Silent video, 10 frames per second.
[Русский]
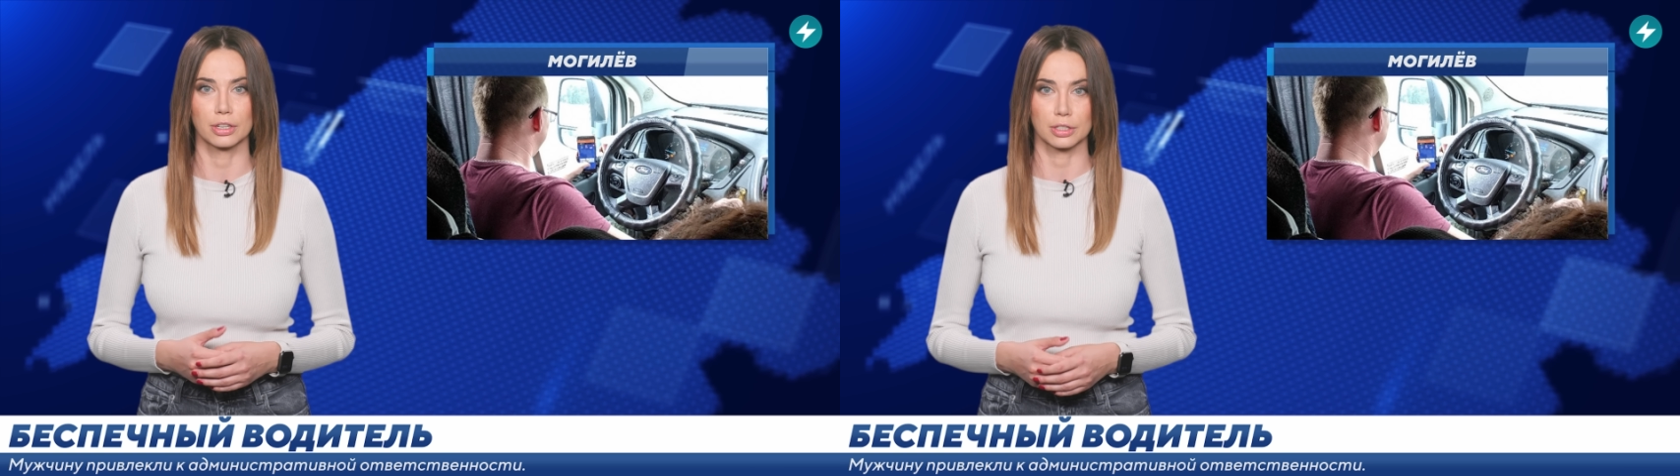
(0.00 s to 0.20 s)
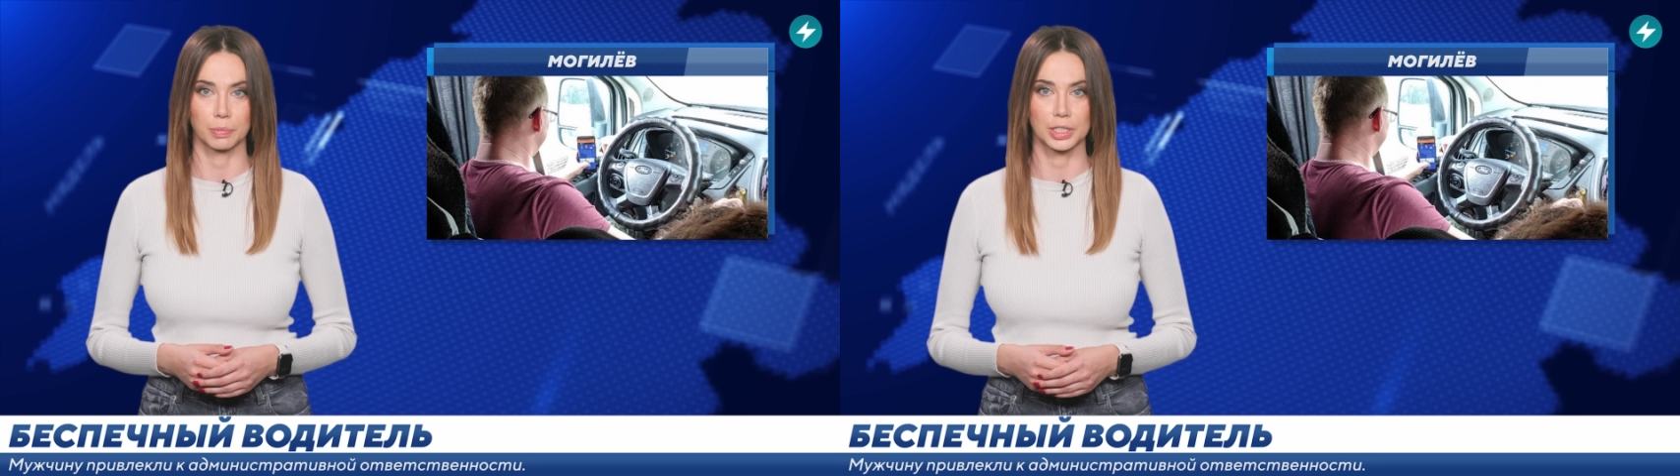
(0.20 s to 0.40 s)

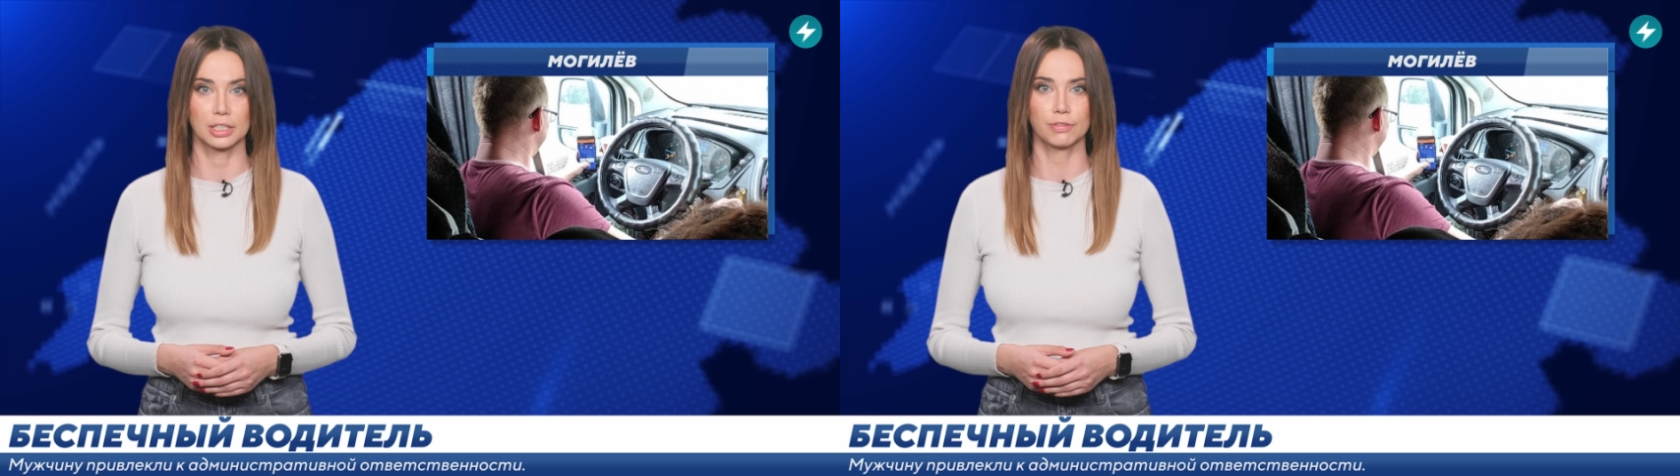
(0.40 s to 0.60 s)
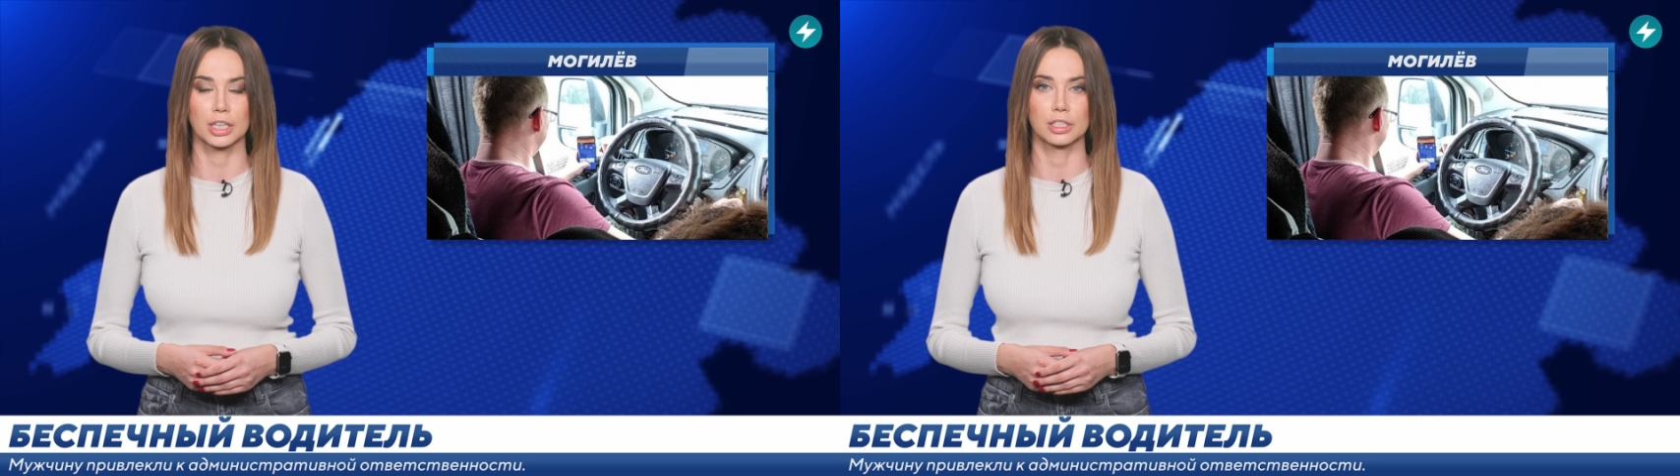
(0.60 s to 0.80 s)

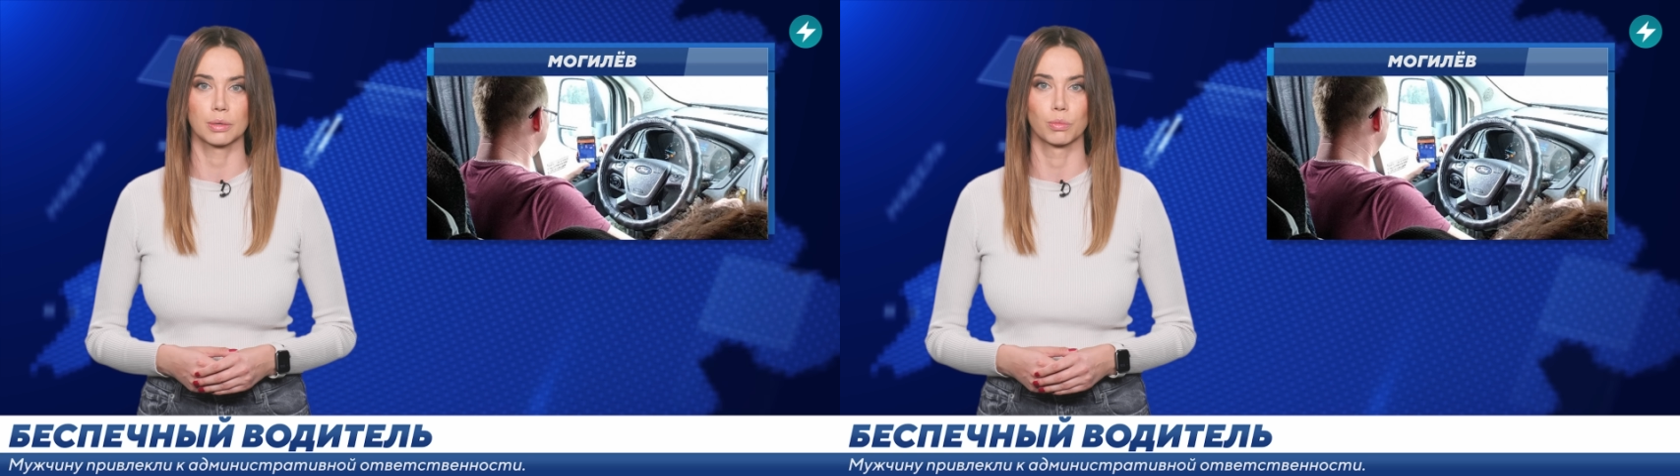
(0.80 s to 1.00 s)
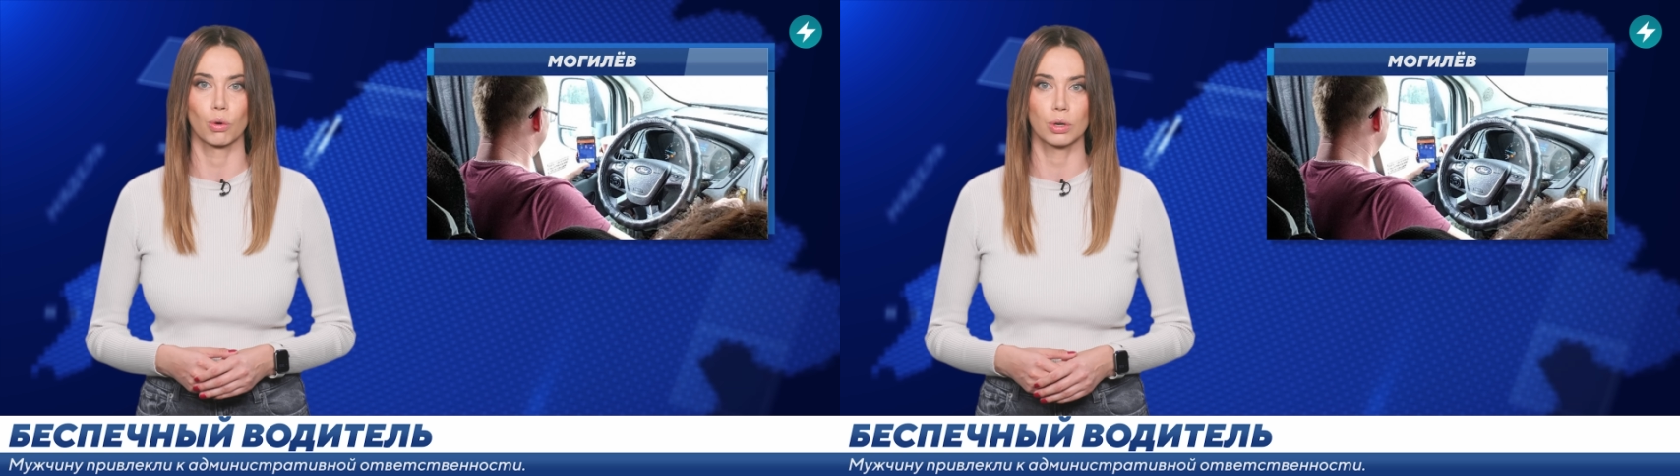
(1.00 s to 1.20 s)
разместив
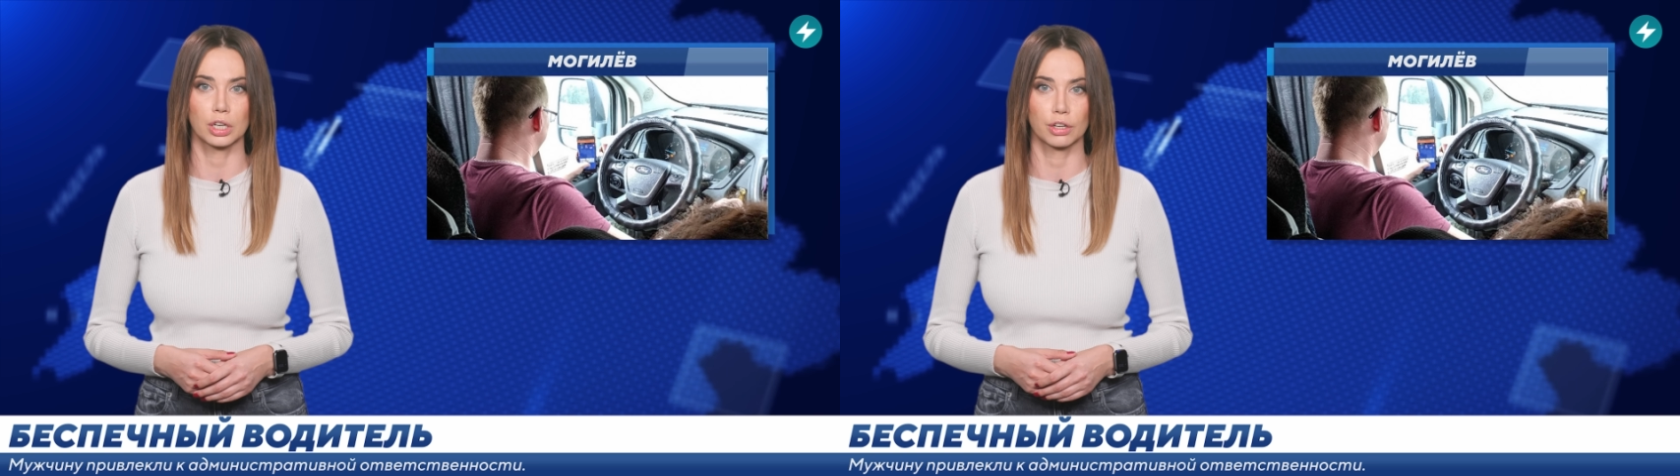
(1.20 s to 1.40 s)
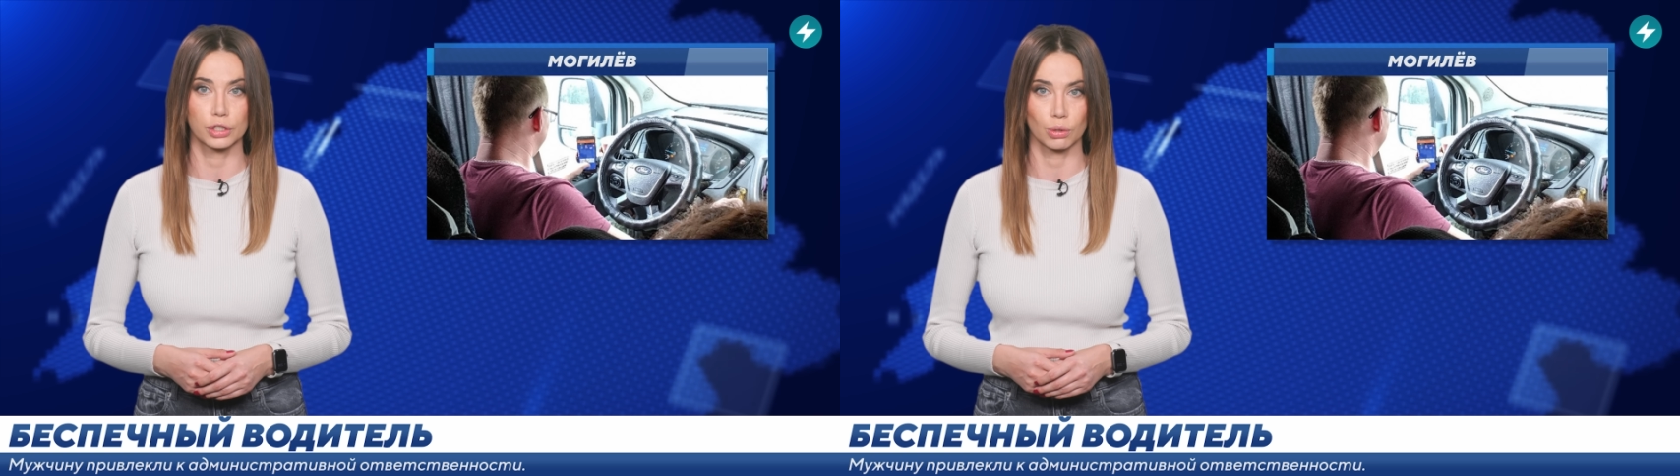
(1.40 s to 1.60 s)
затем ролик в